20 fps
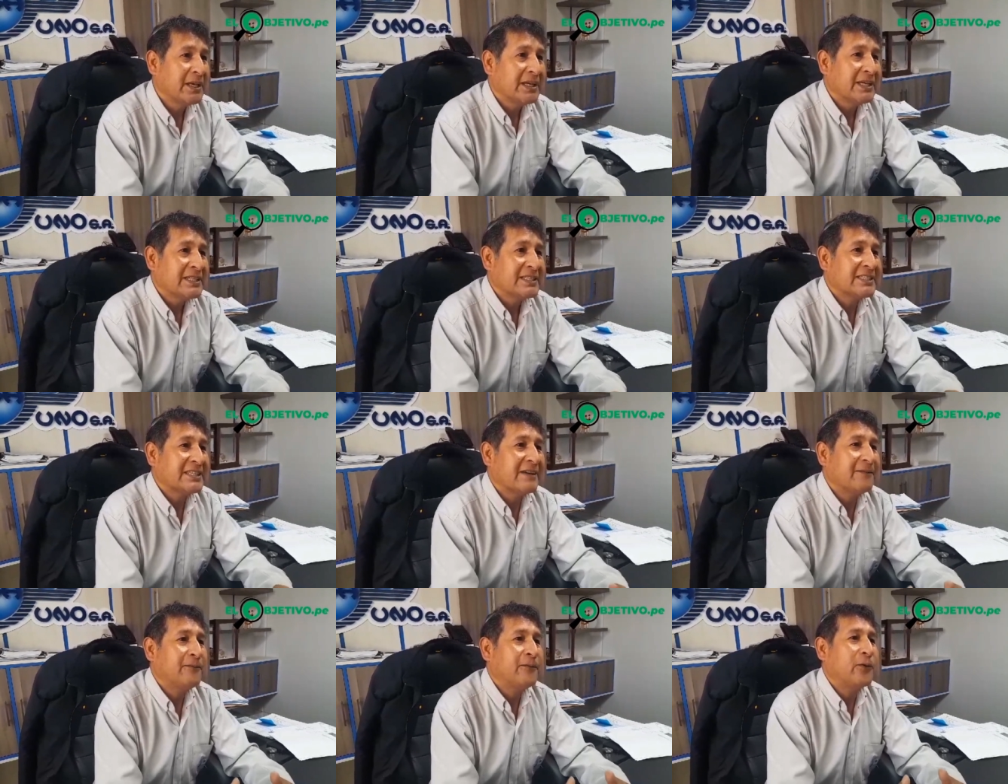
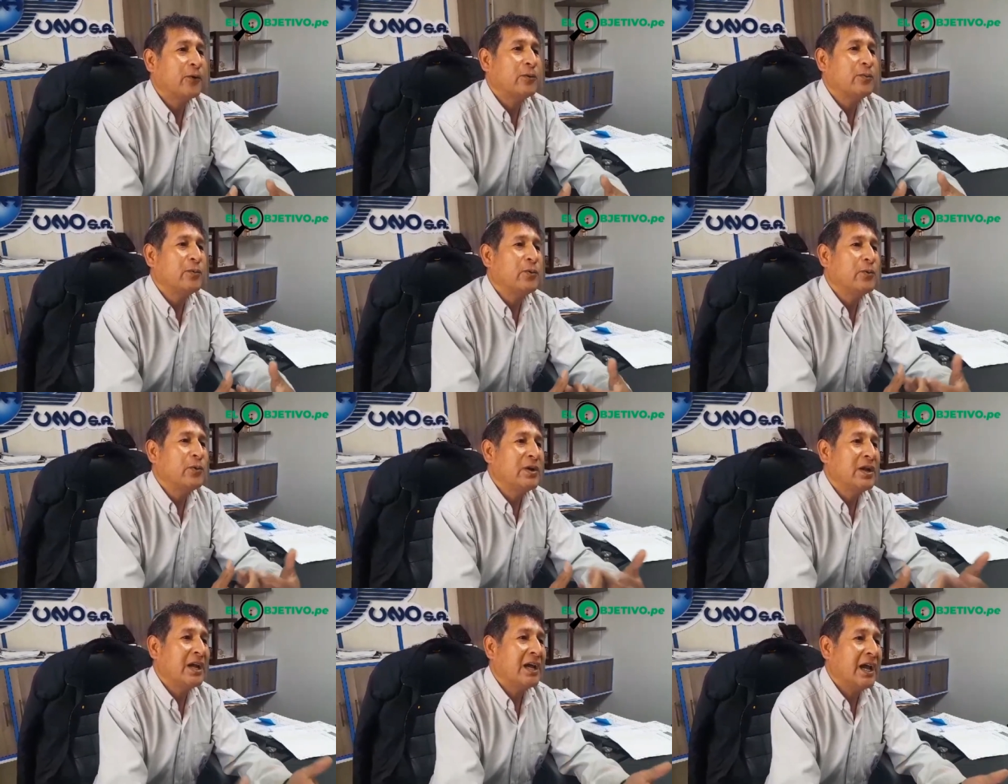Se
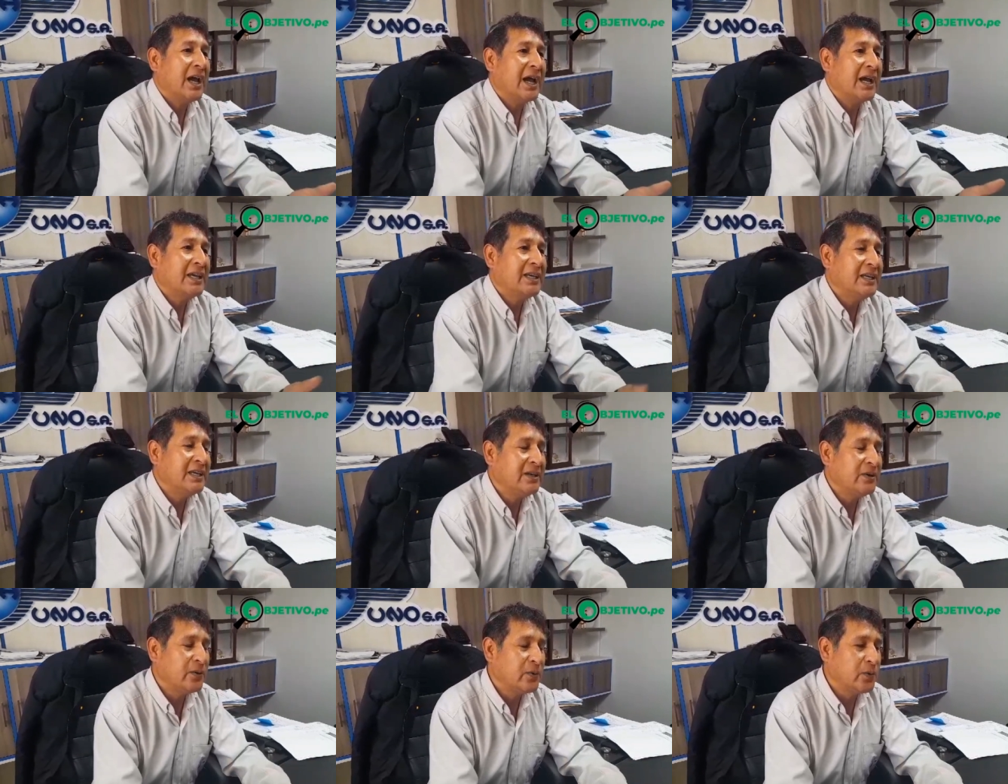formula
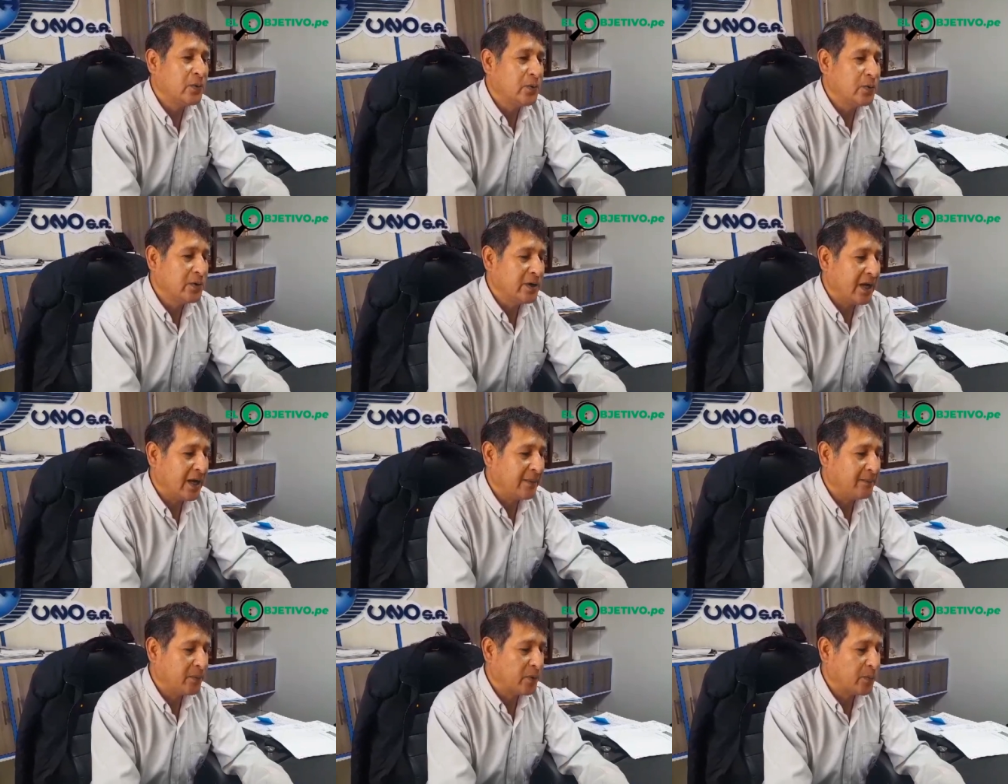ahí
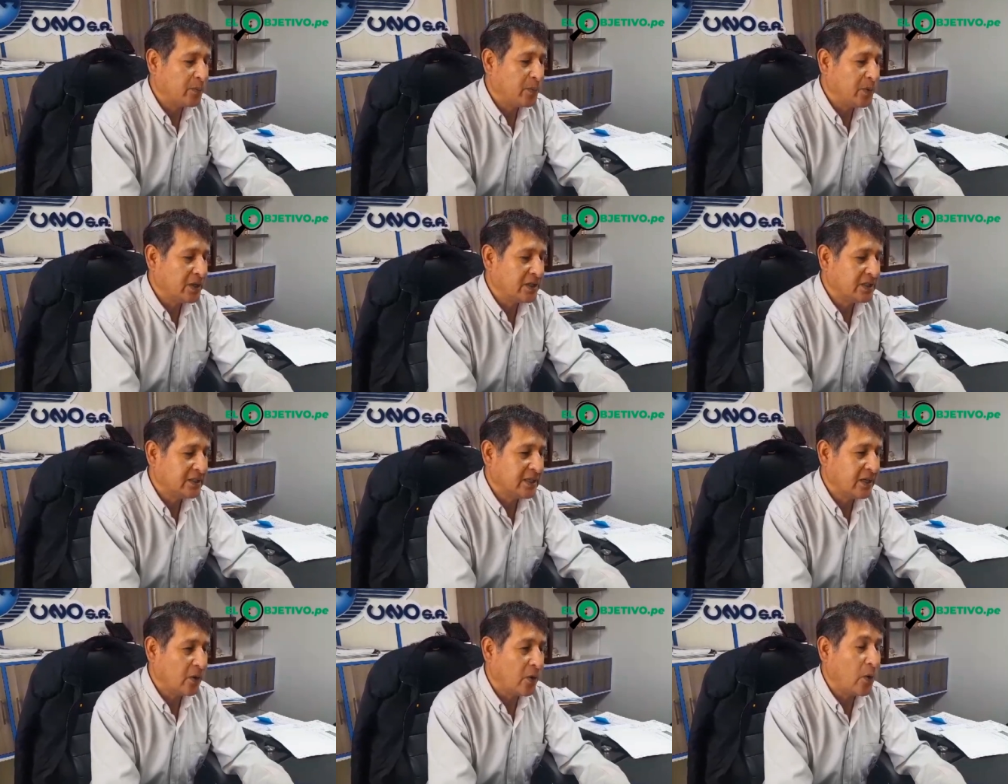una
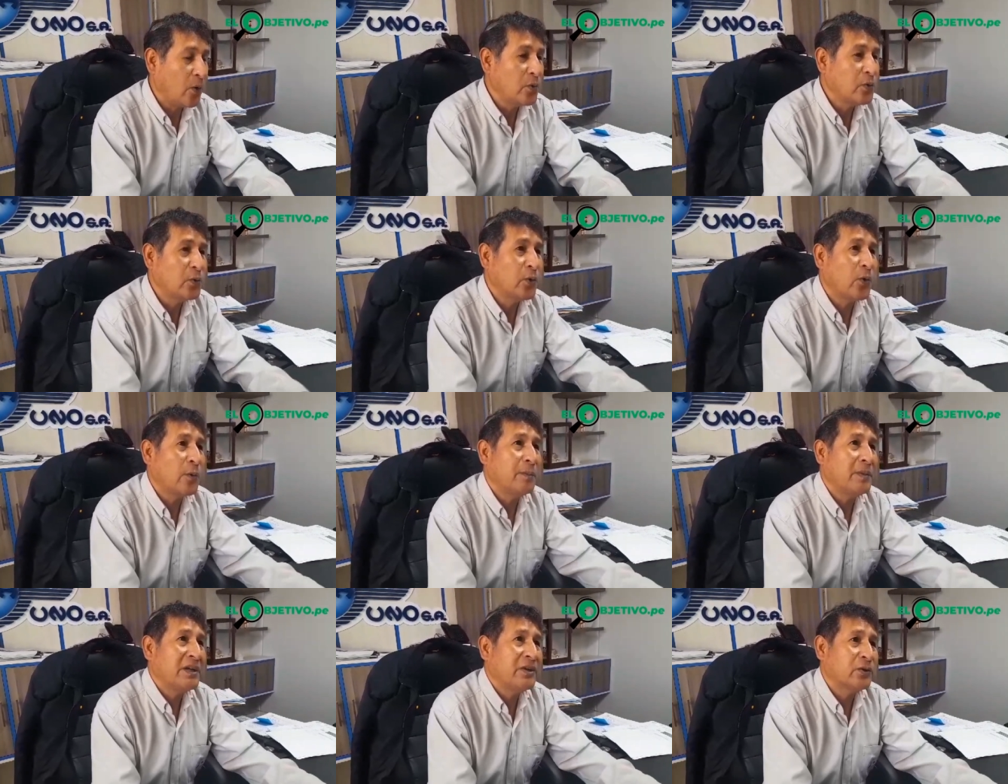propuesta o un
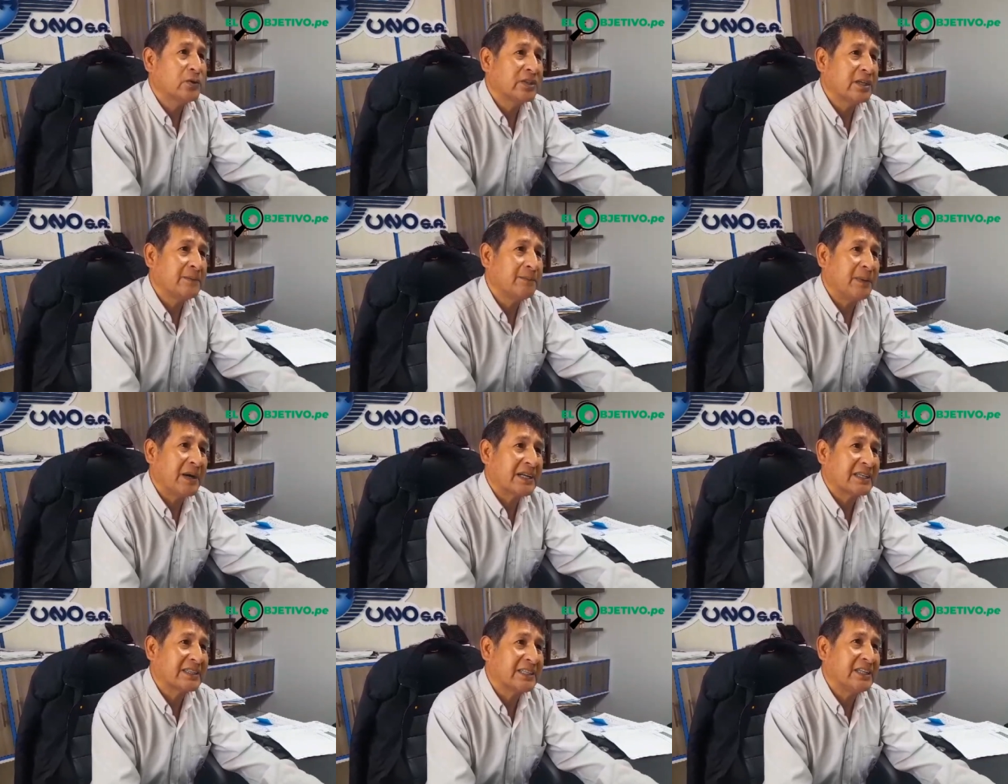convenio
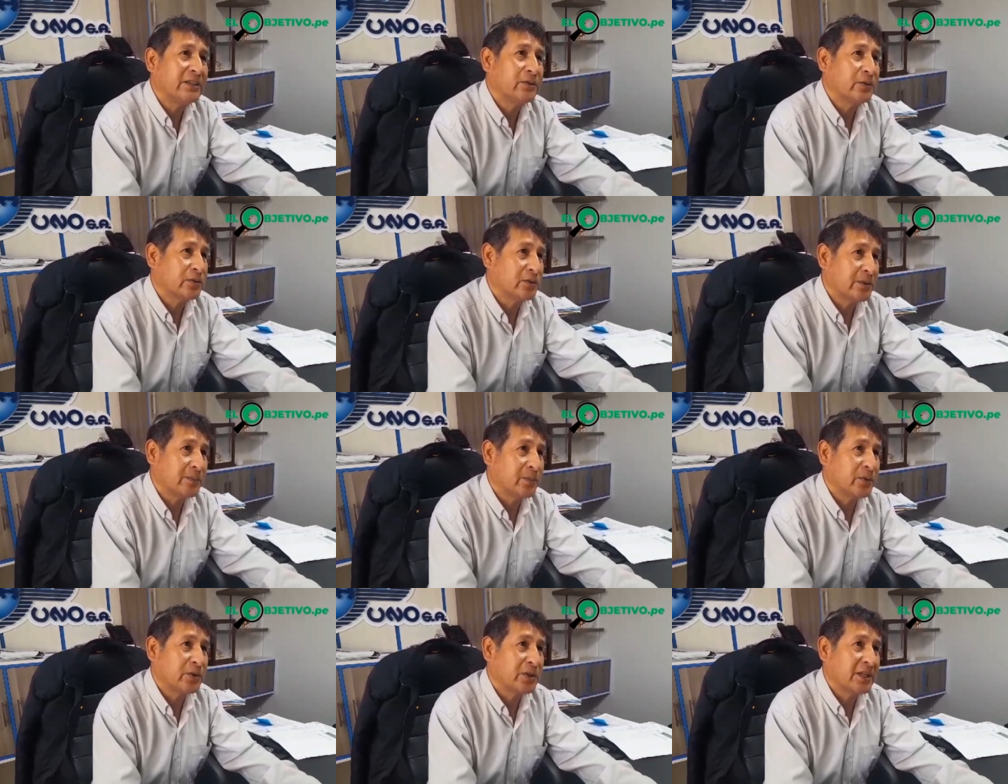tripartito, se
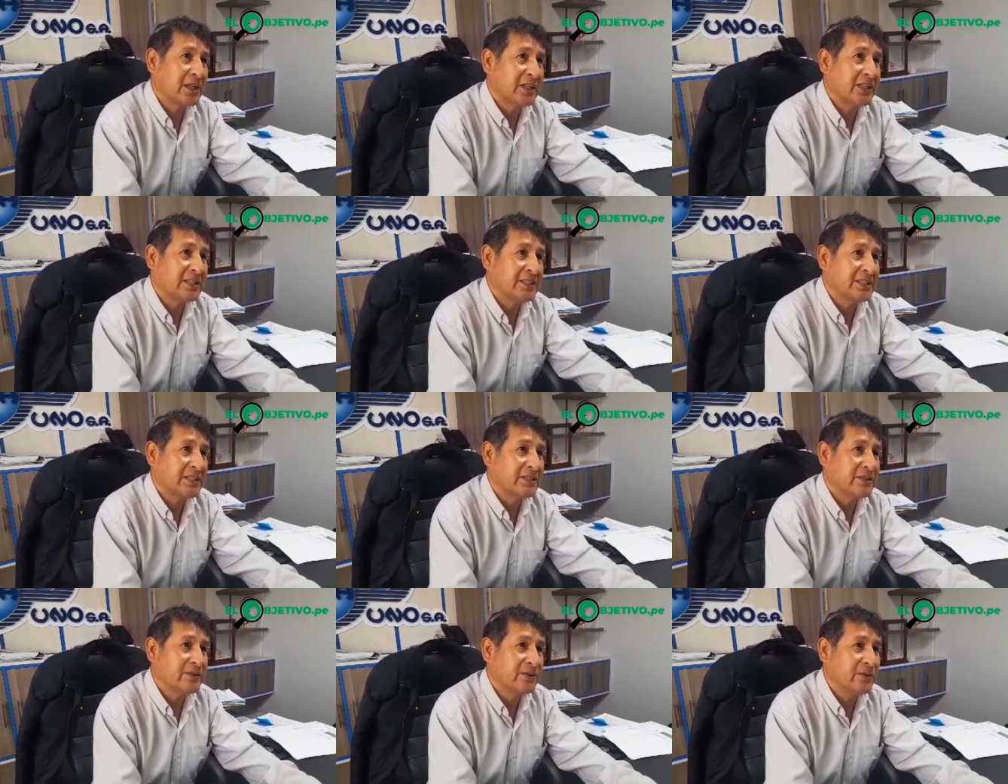podría
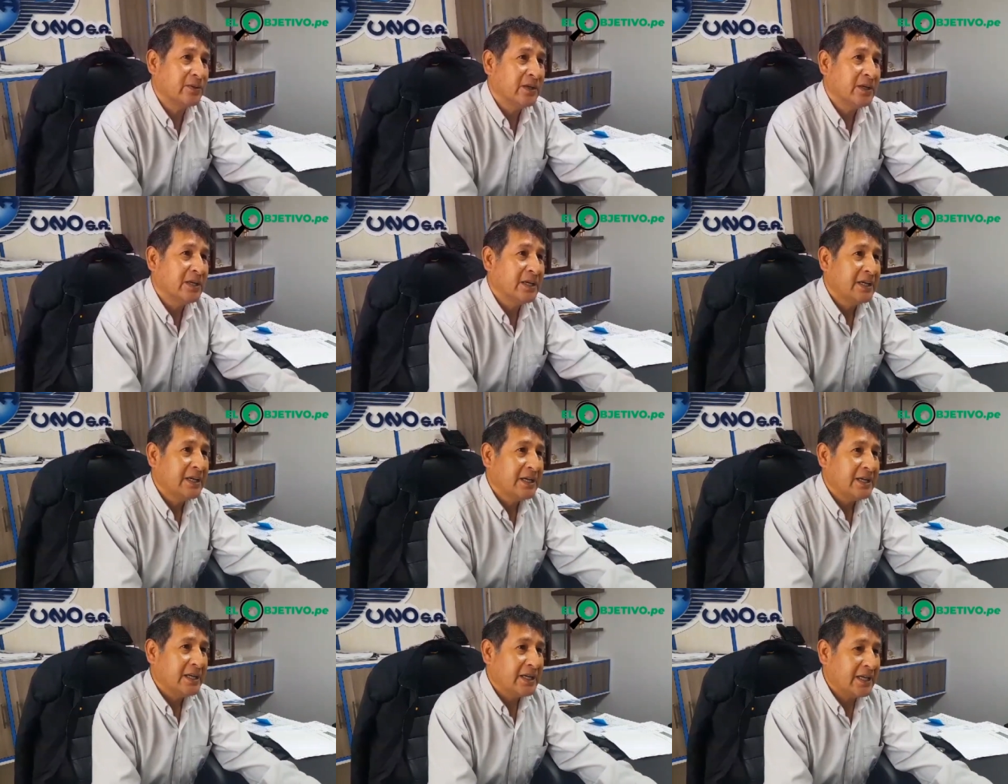decir, ¿no?
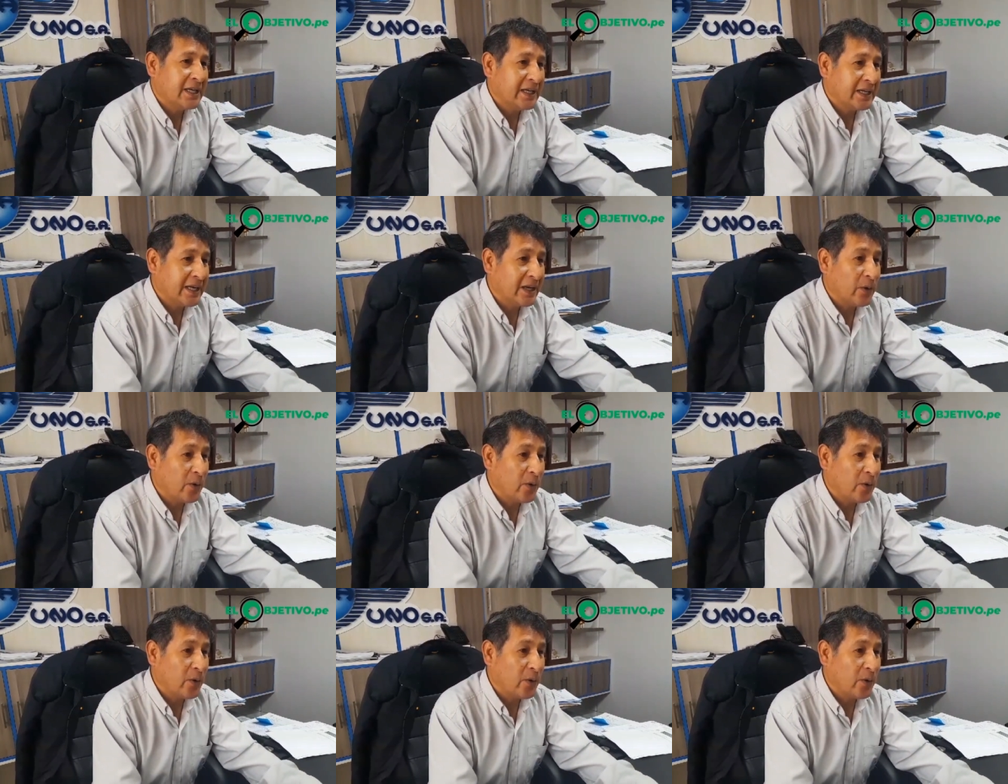En que